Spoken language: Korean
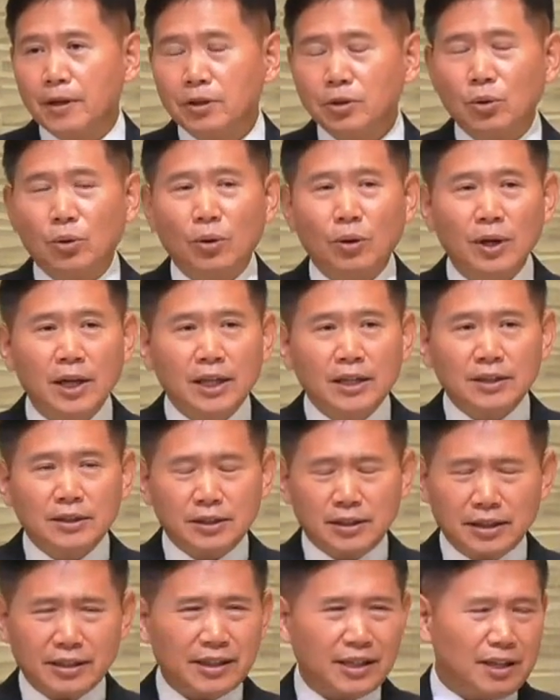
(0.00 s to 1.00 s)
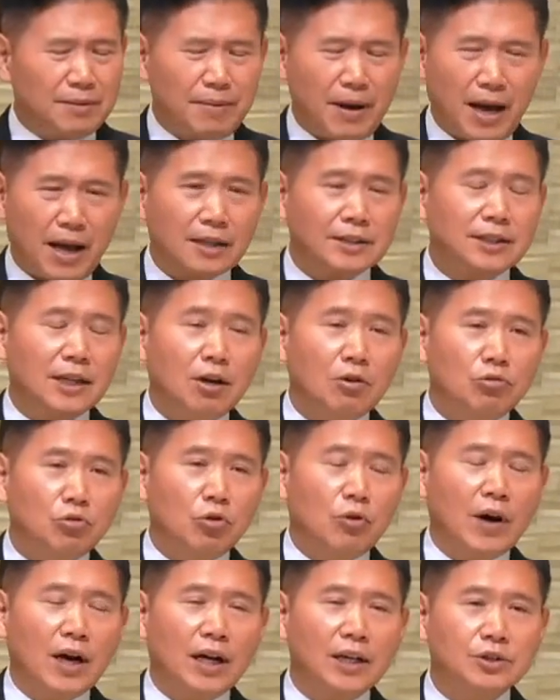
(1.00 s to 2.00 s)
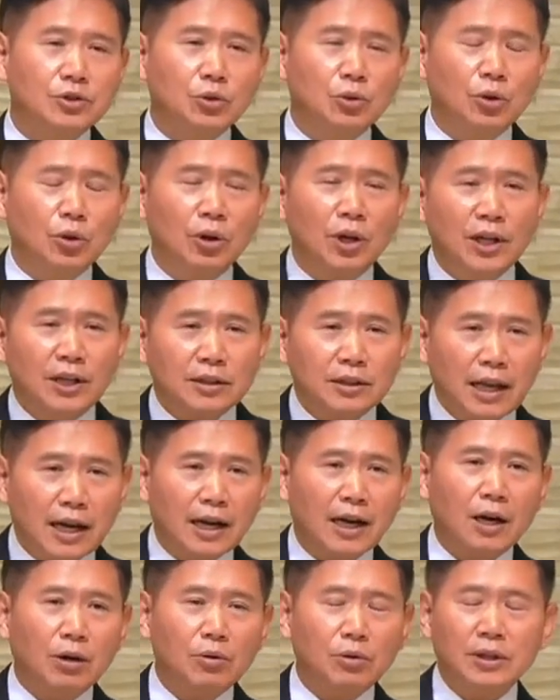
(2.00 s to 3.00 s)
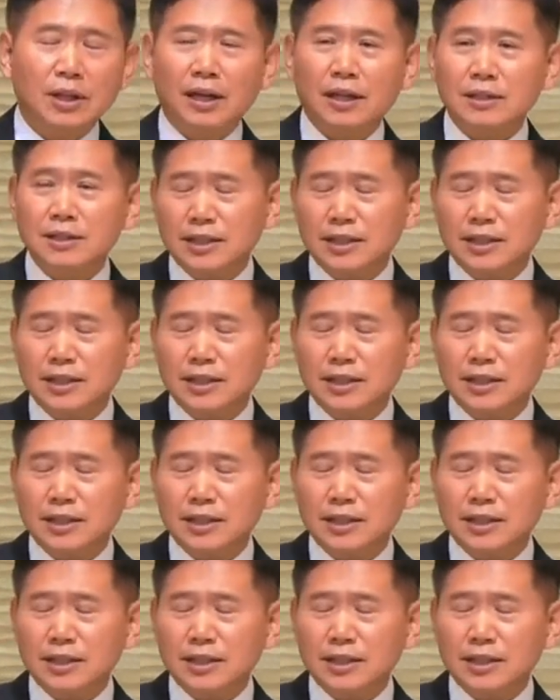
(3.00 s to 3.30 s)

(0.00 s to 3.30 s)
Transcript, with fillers: 또 지들끼리 막 싸우고 나와가지고 내가 옳다,